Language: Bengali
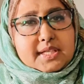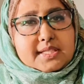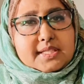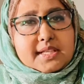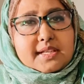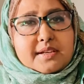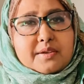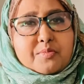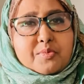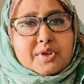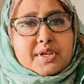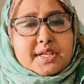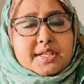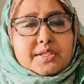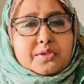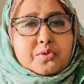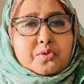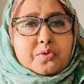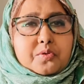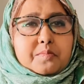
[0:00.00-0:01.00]
আসসালামু
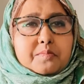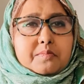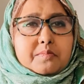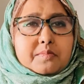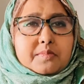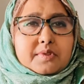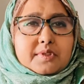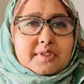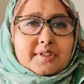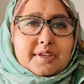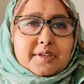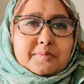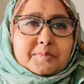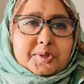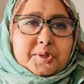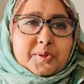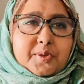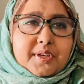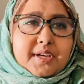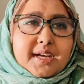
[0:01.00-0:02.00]
আলাইকুম
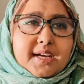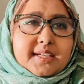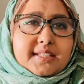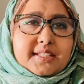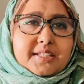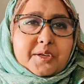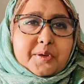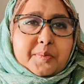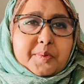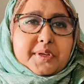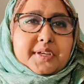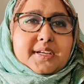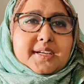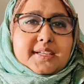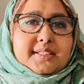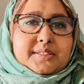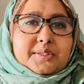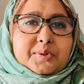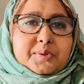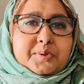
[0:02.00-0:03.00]
রহমতুল্লাহি
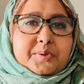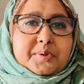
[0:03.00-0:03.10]
অবরাকাত